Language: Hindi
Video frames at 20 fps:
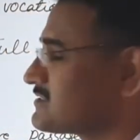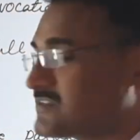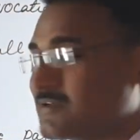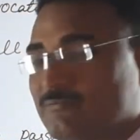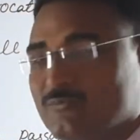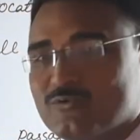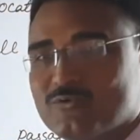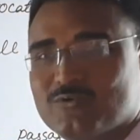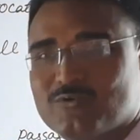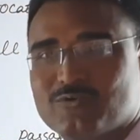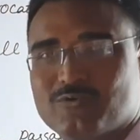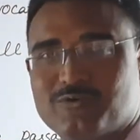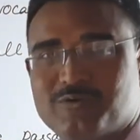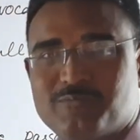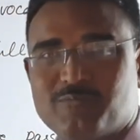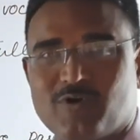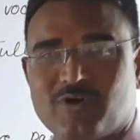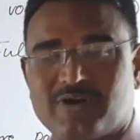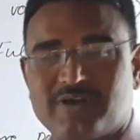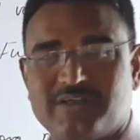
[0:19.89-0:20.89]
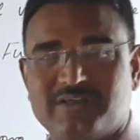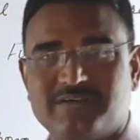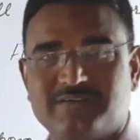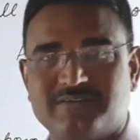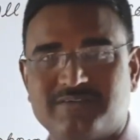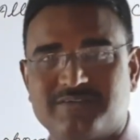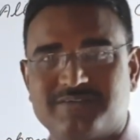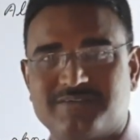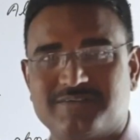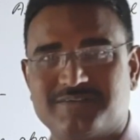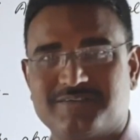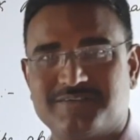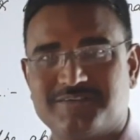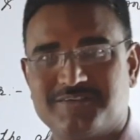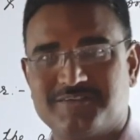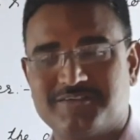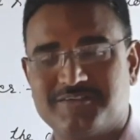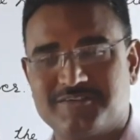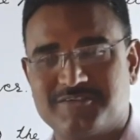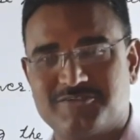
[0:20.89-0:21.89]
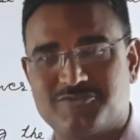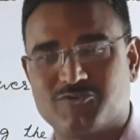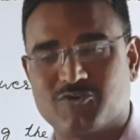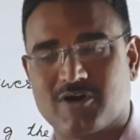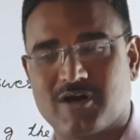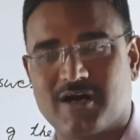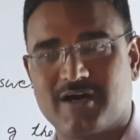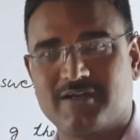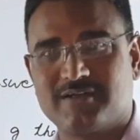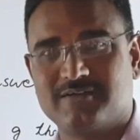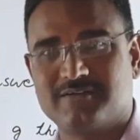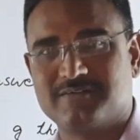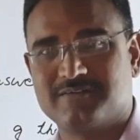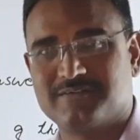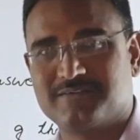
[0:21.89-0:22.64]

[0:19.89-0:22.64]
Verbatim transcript: सबों को गुड मॉर्निंग जोहार